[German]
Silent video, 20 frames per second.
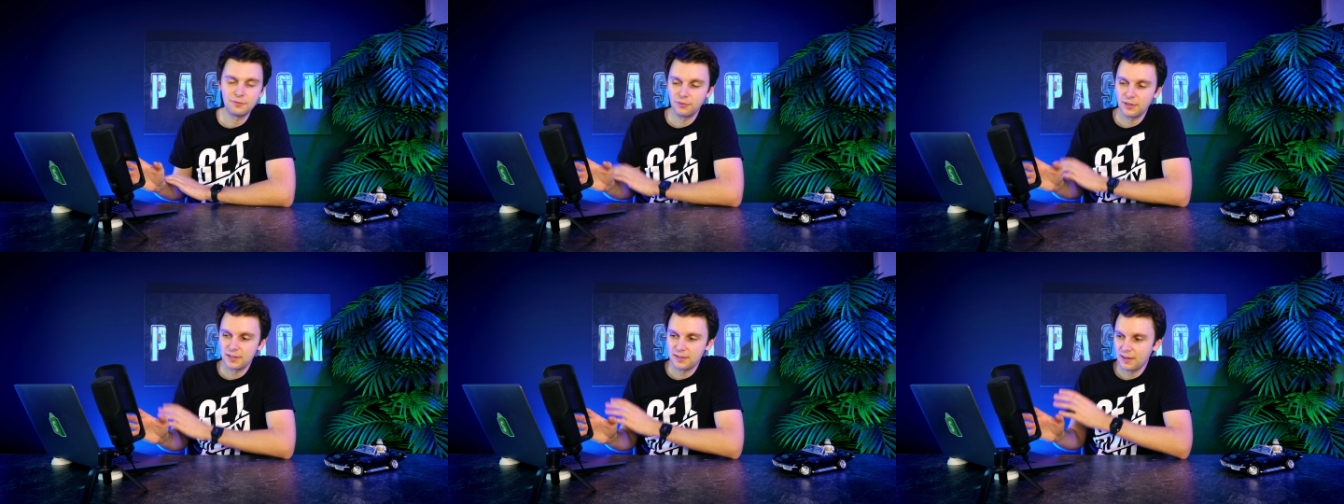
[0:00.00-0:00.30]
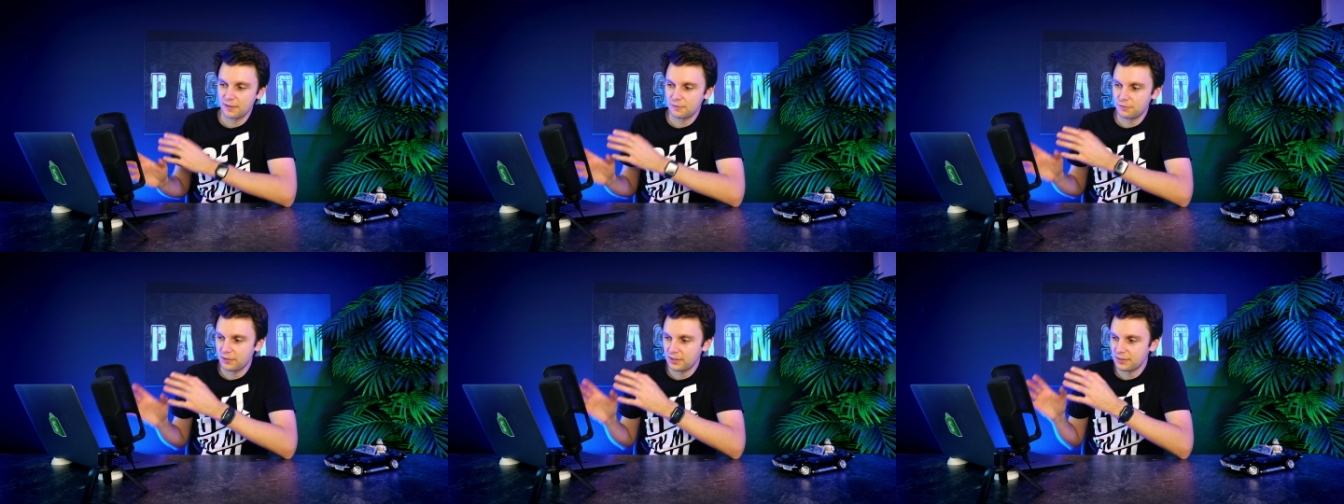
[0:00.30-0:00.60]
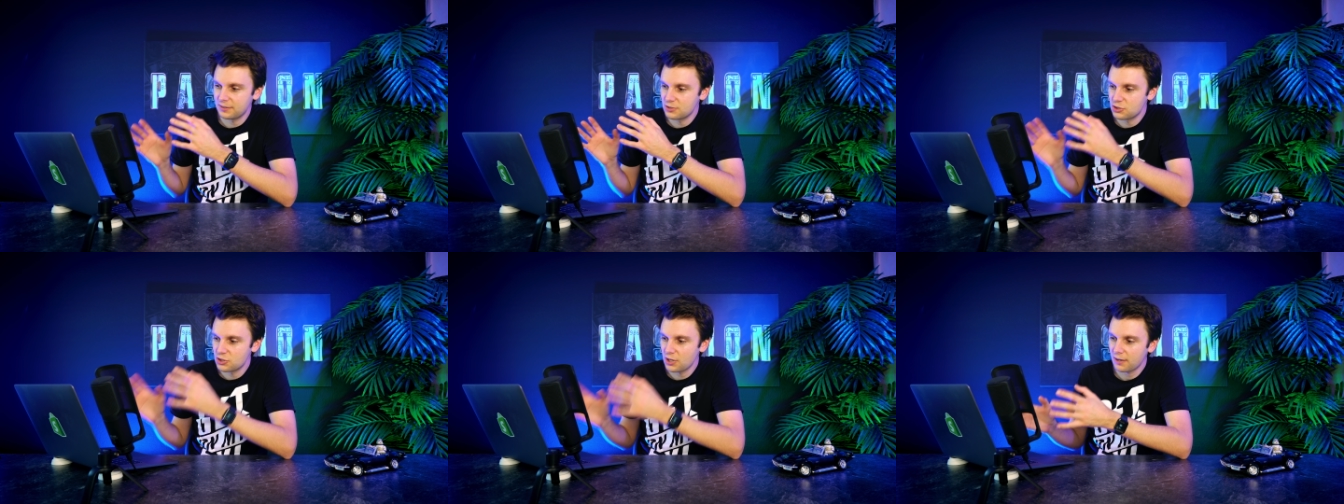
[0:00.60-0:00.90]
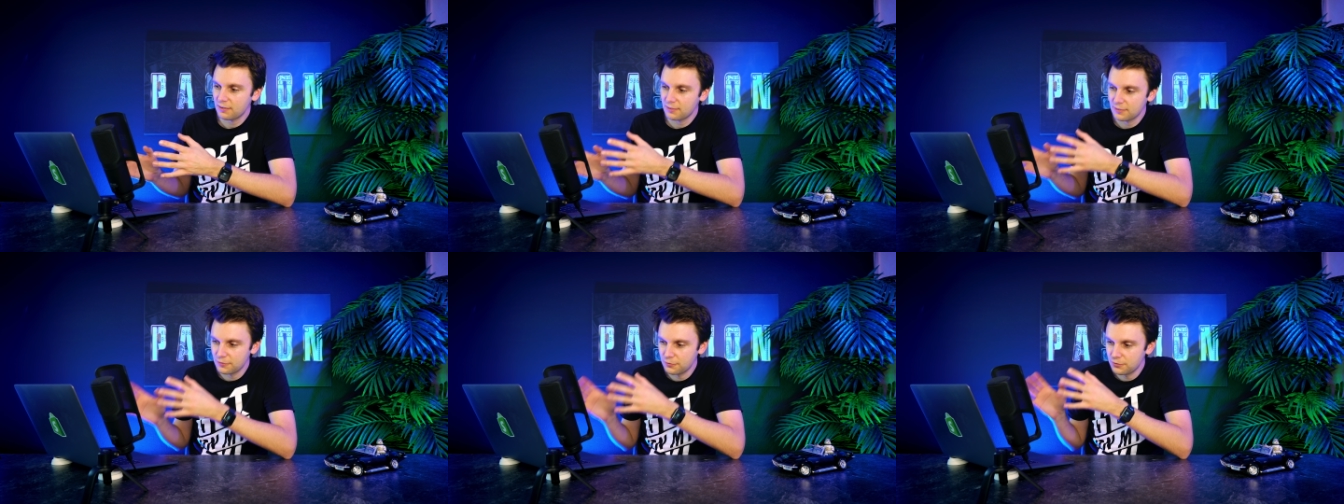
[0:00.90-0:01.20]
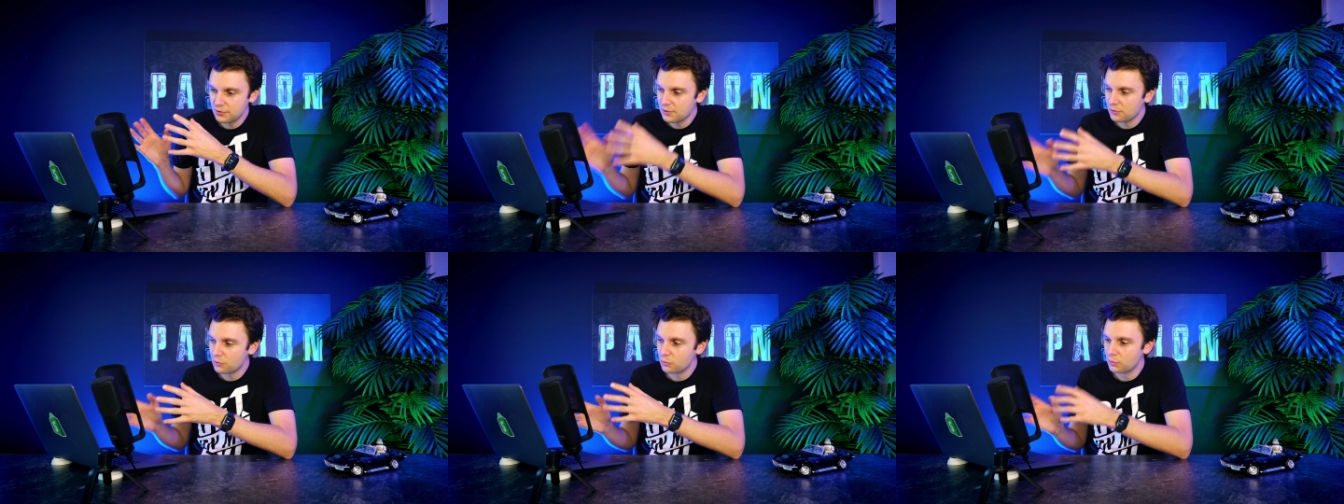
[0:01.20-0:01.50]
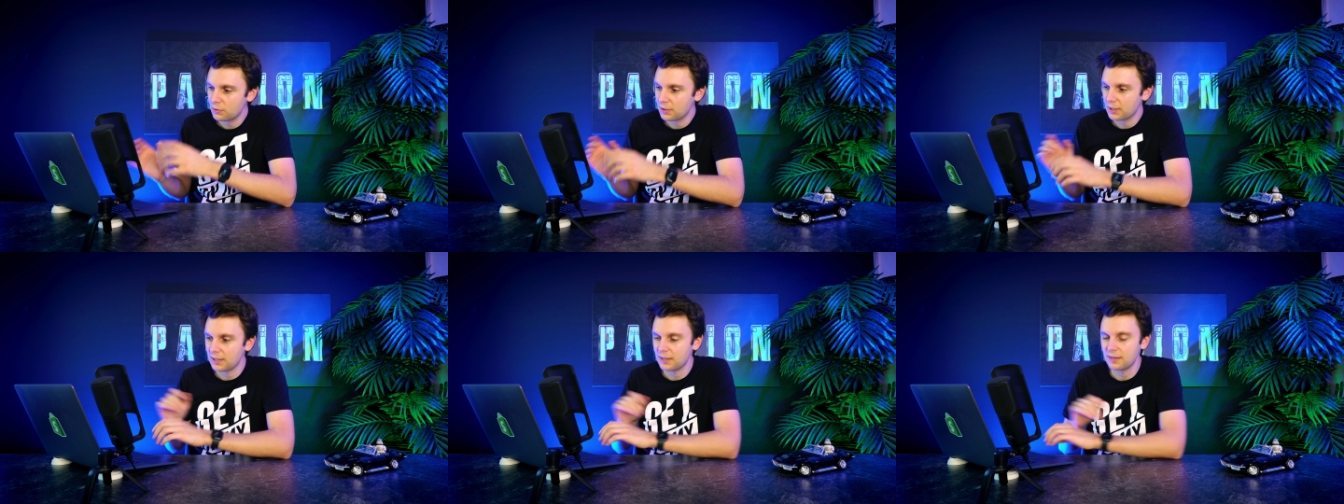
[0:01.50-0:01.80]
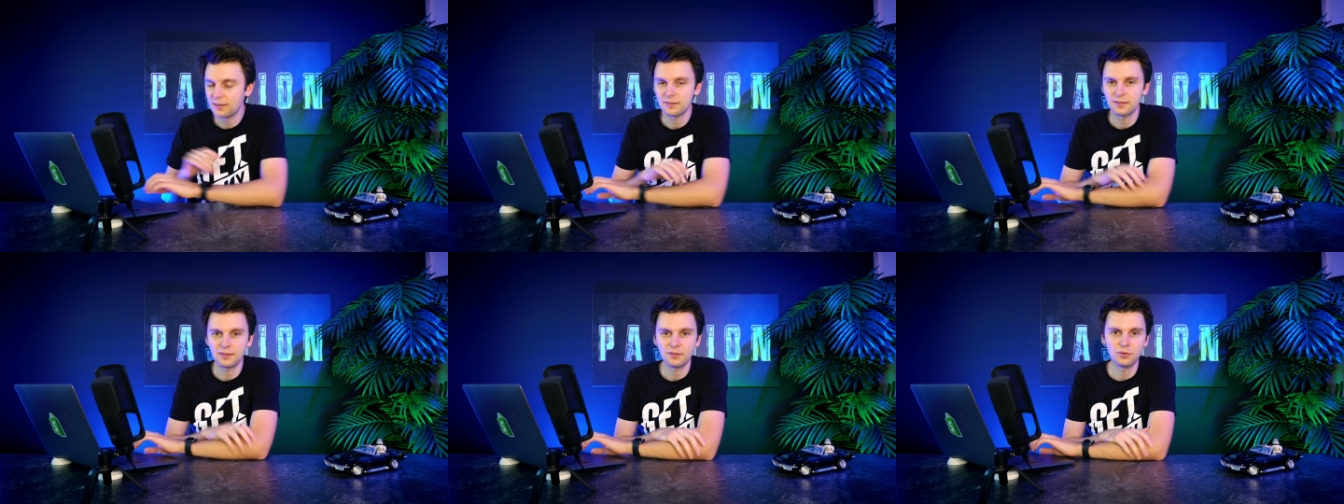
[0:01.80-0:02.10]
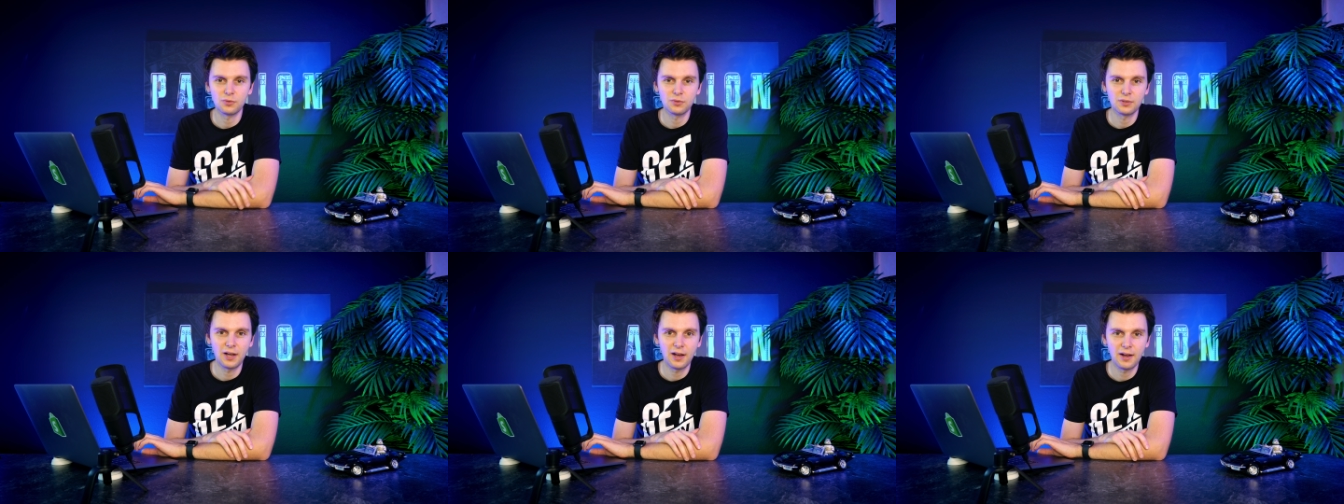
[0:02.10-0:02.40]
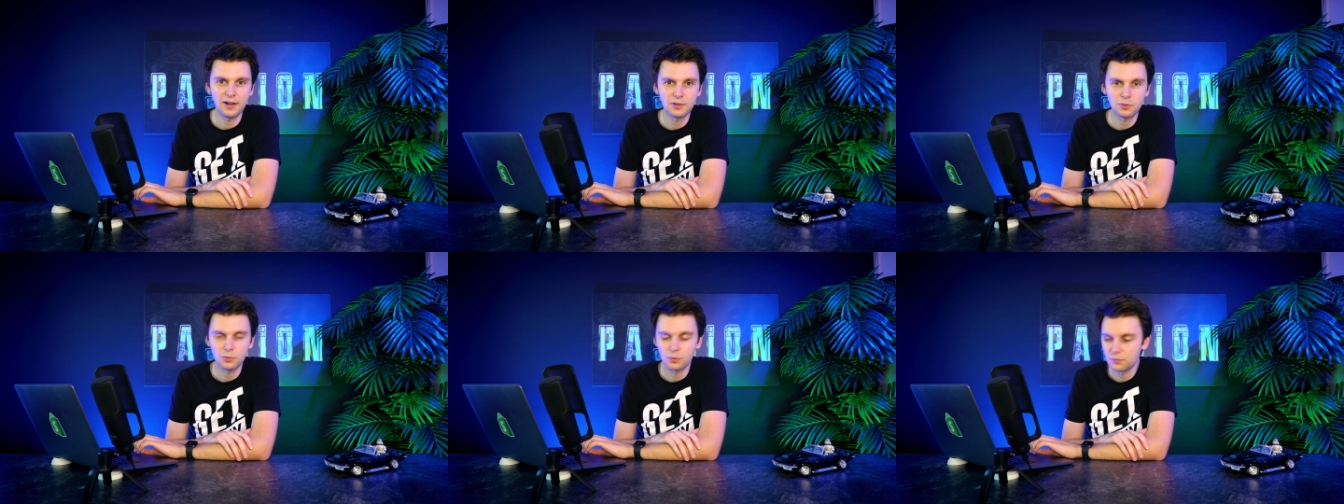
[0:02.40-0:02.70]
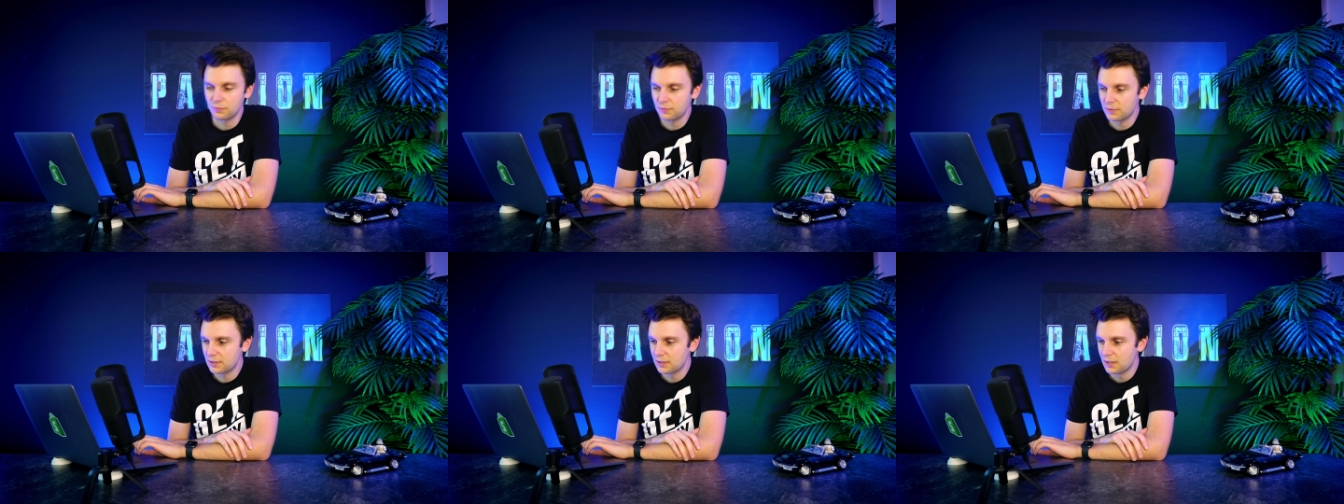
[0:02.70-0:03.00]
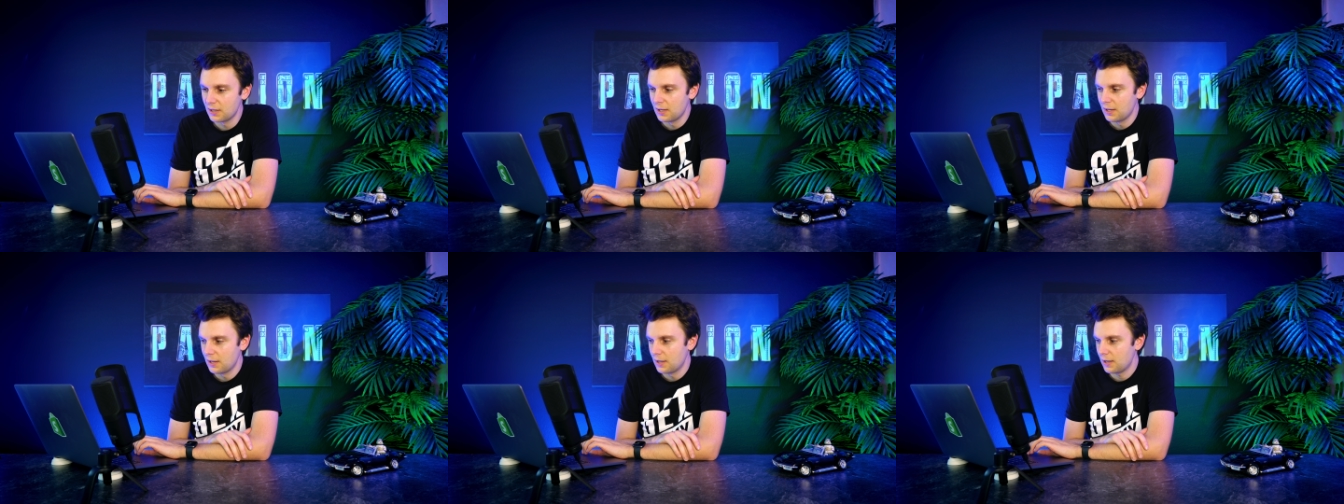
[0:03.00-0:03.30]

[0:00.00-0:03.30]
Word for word: weil einfach die Chance viel zu gering ist, dass du da halt irgendwie